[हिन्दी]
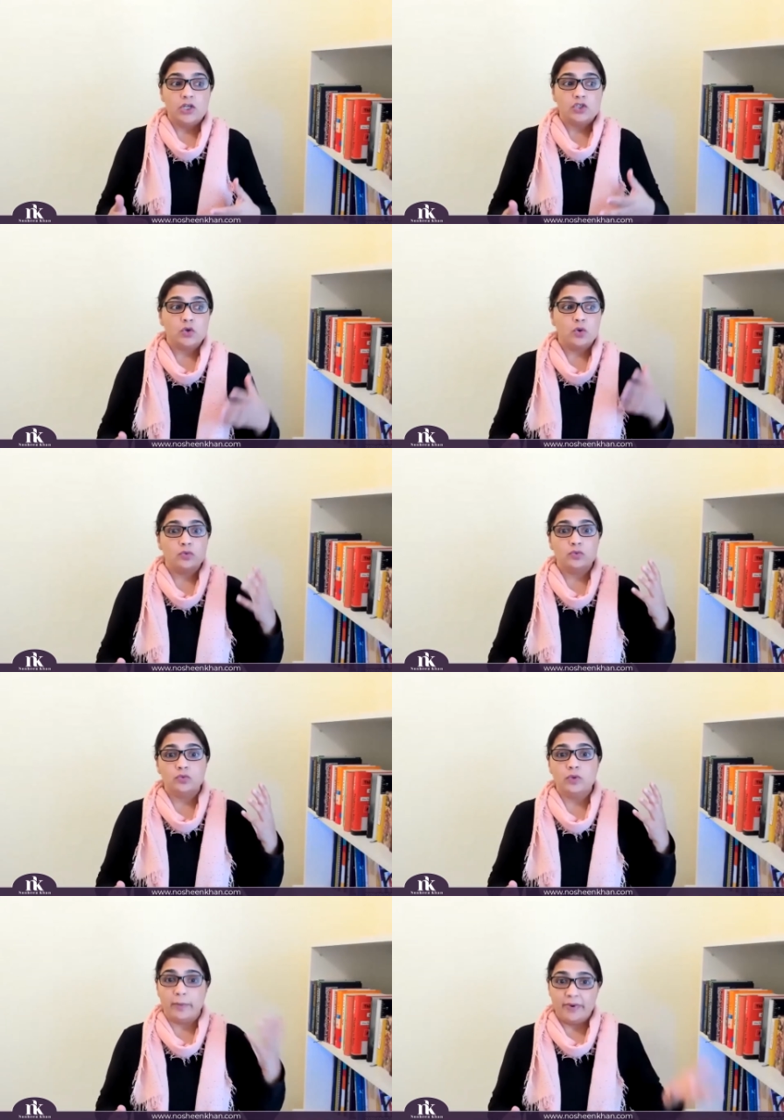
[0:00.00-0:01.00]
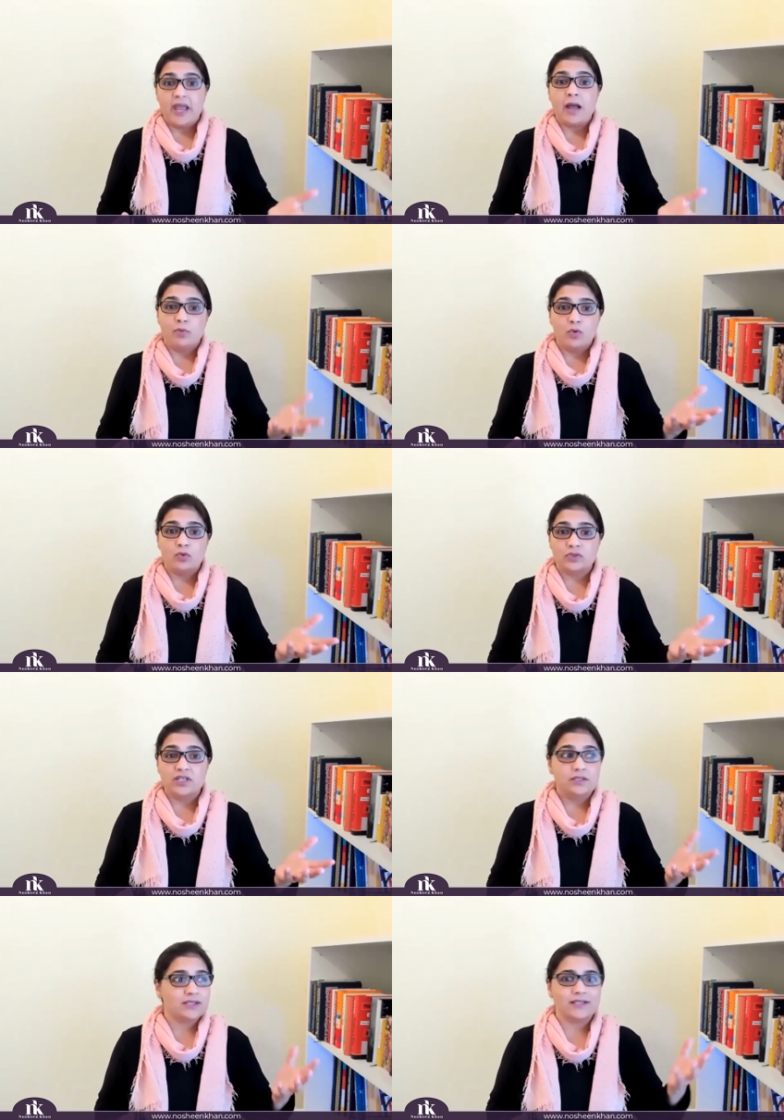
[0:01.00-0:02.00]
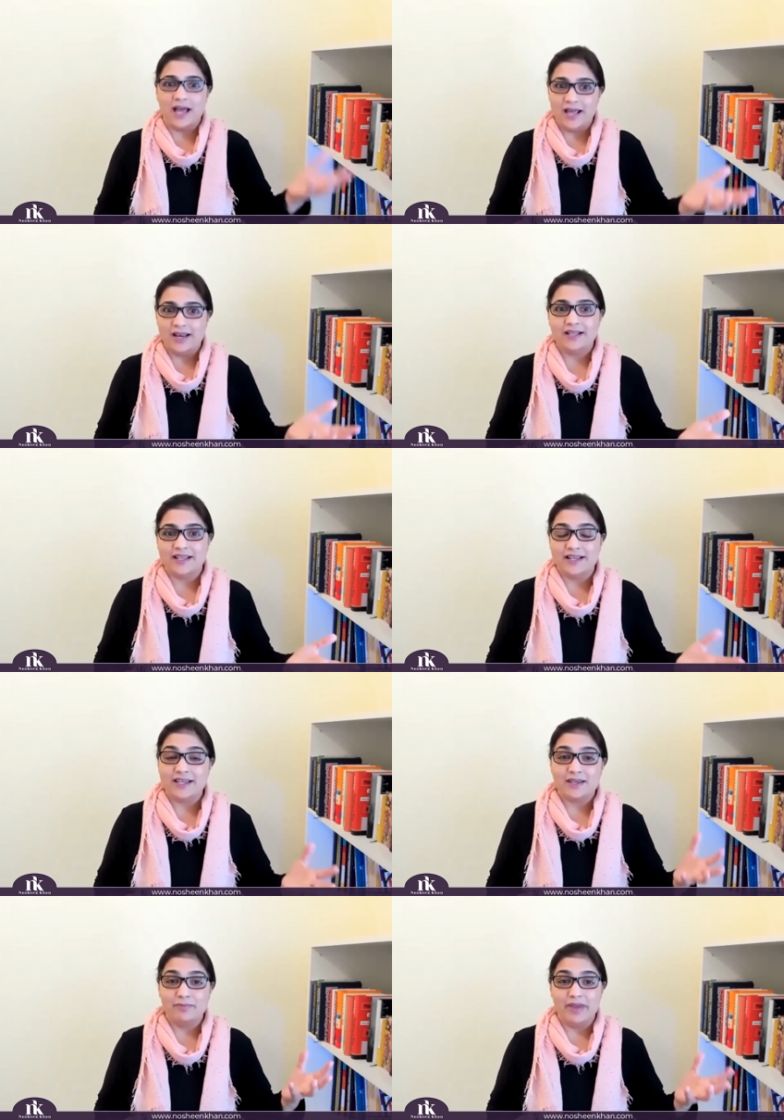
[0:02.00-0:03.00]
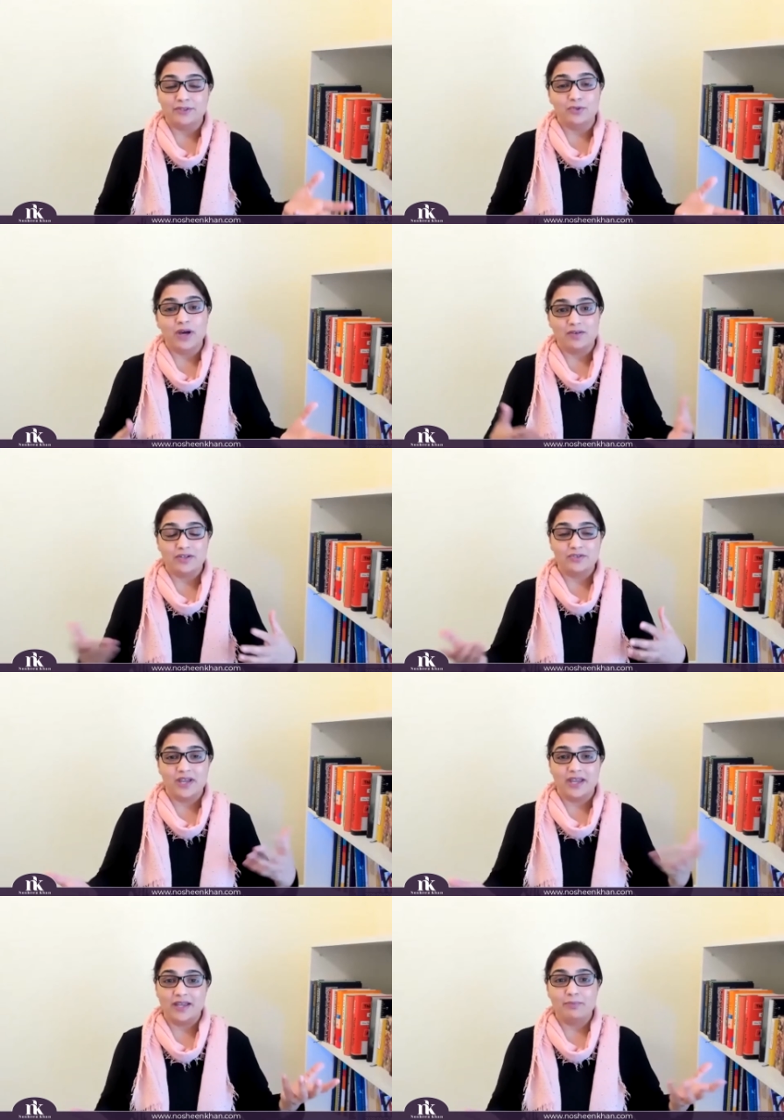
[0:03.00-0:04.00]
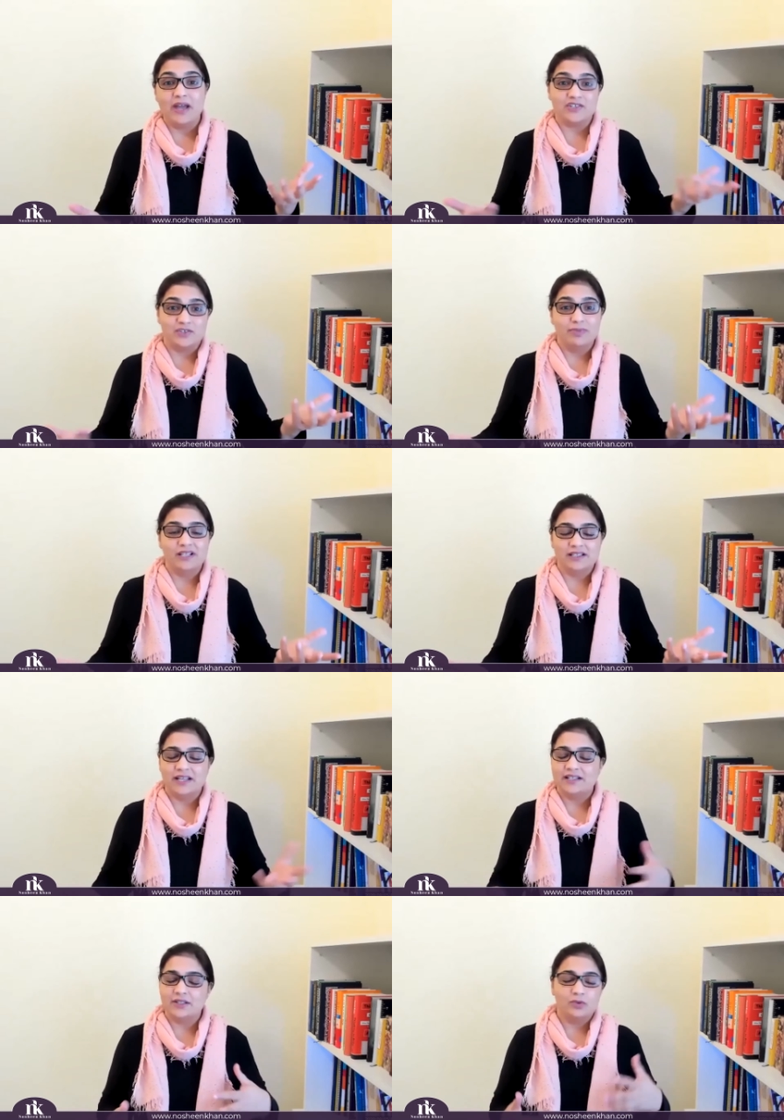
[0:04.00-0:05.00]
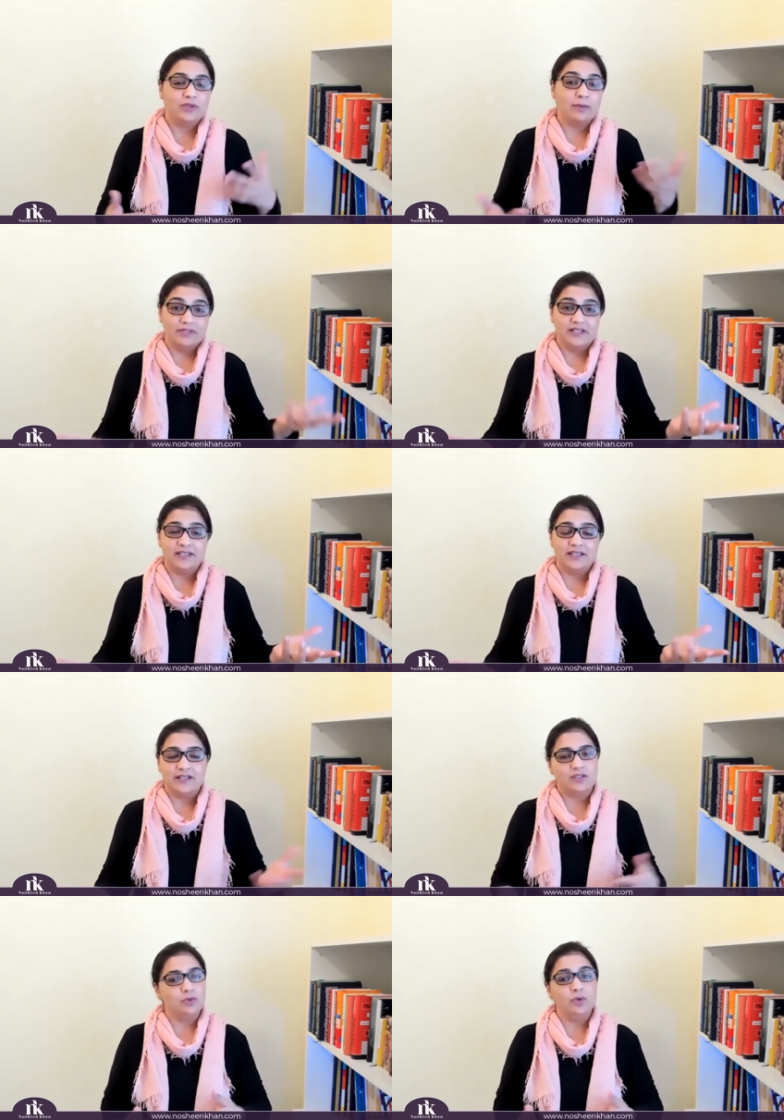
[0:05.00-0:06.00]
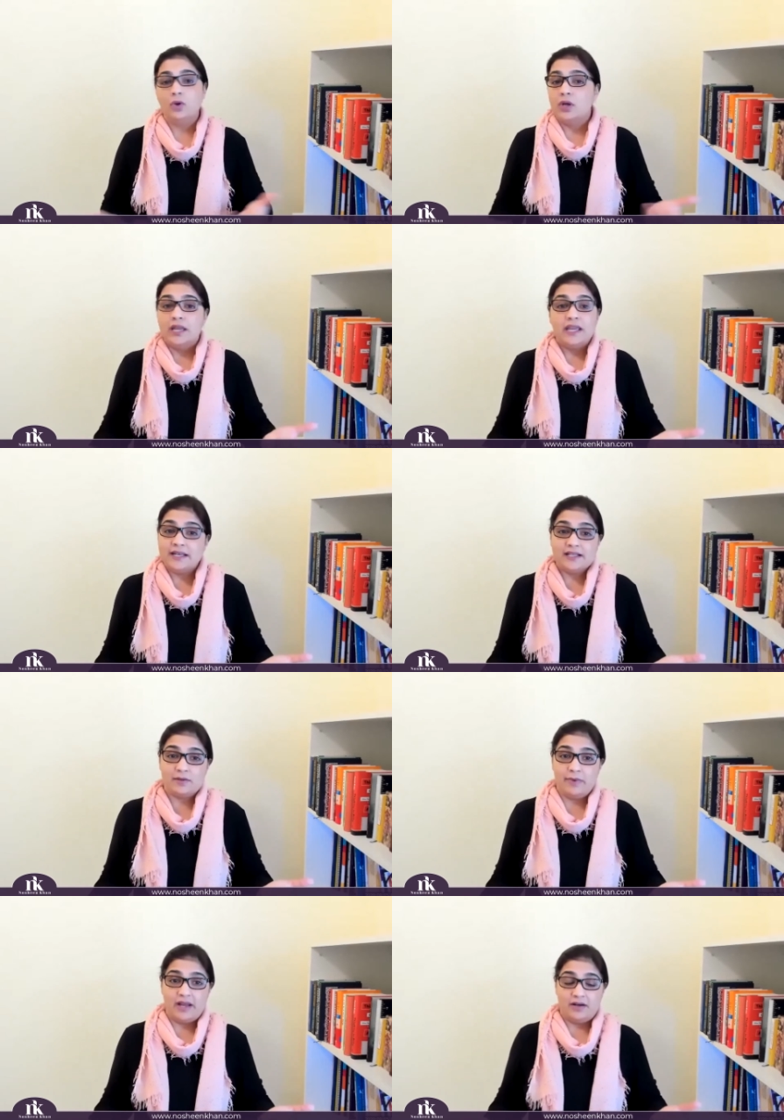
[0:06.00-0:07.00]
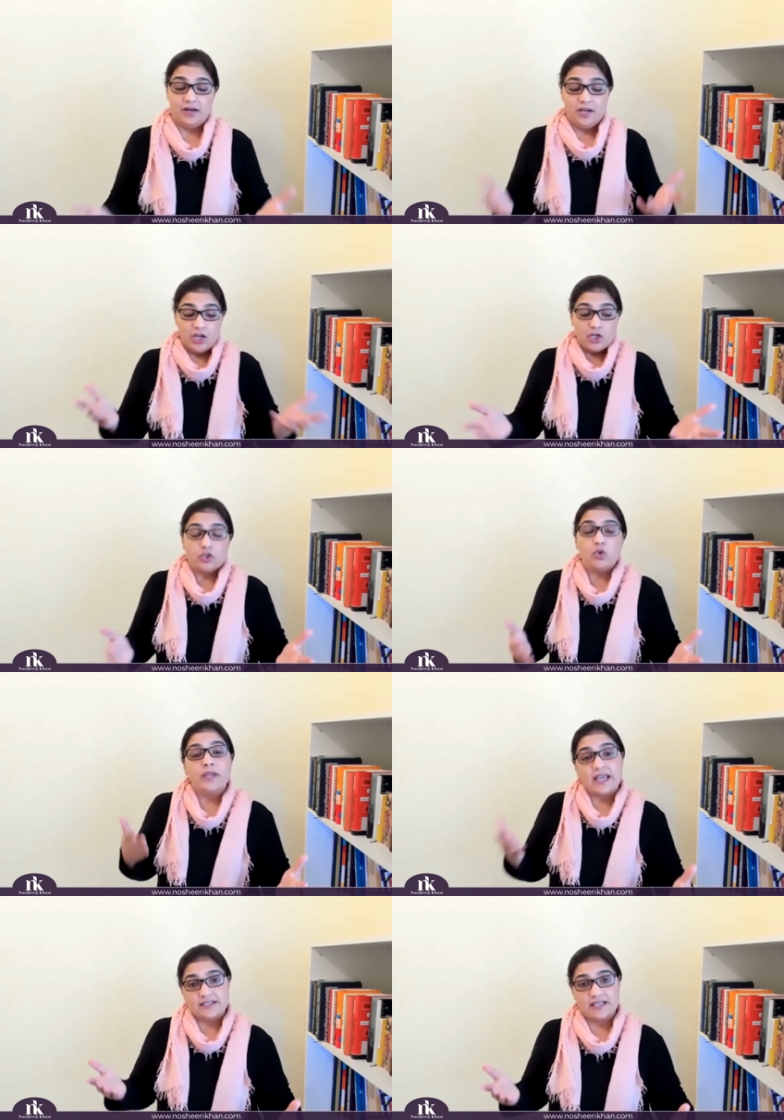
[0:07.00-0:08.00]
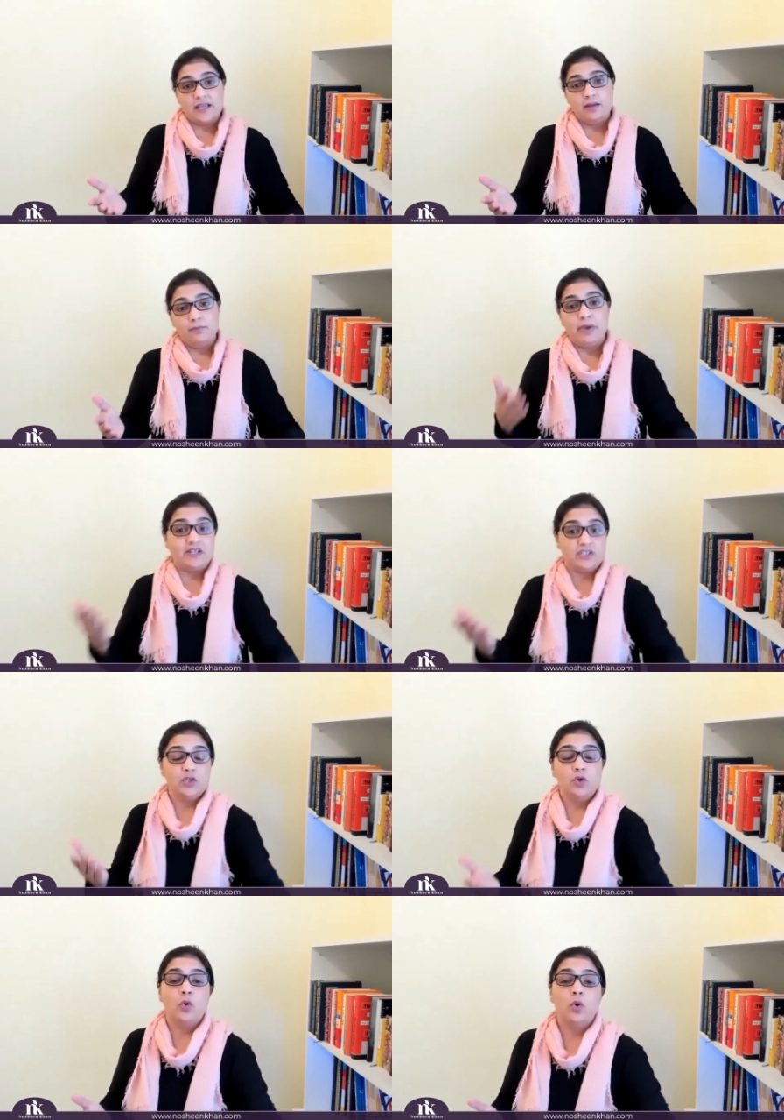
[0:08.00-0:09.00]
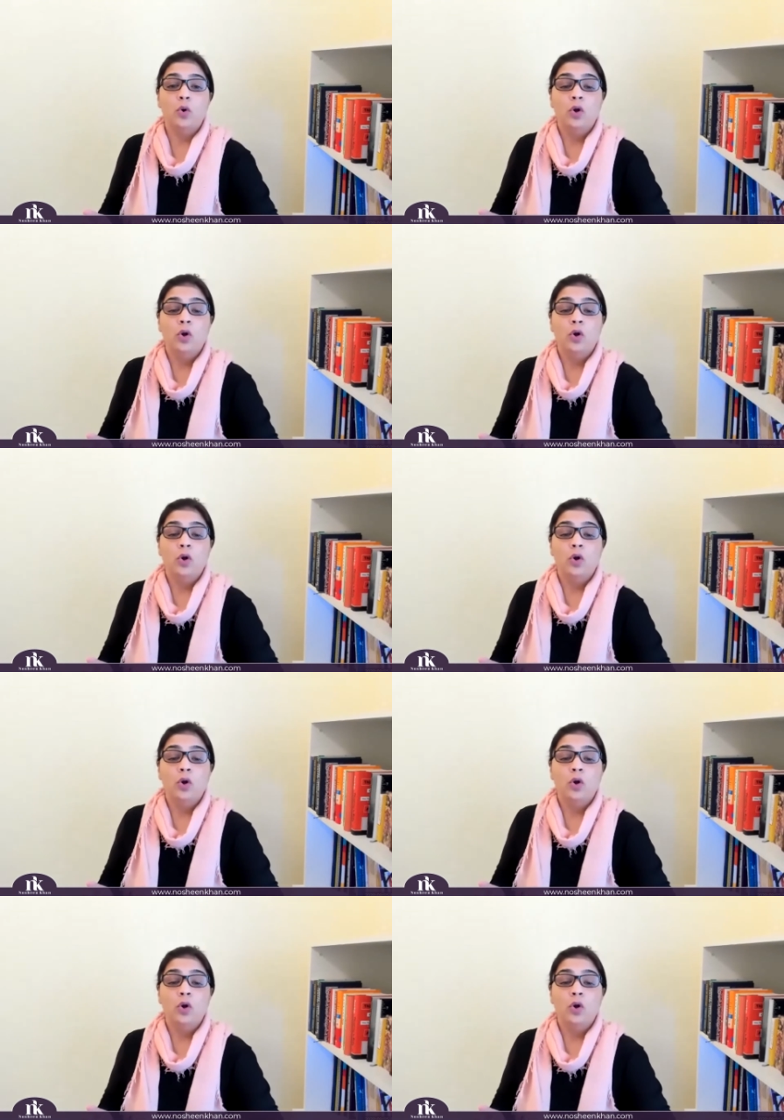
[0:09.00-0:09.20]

सो अपने आप को उसकी सजा ना दें कि मैं तो हर वक्त जो है पैशन बदलता रहता हूँ या बदलती रहती हूँ इट डजेंट मैटर सो कैसे पैशन को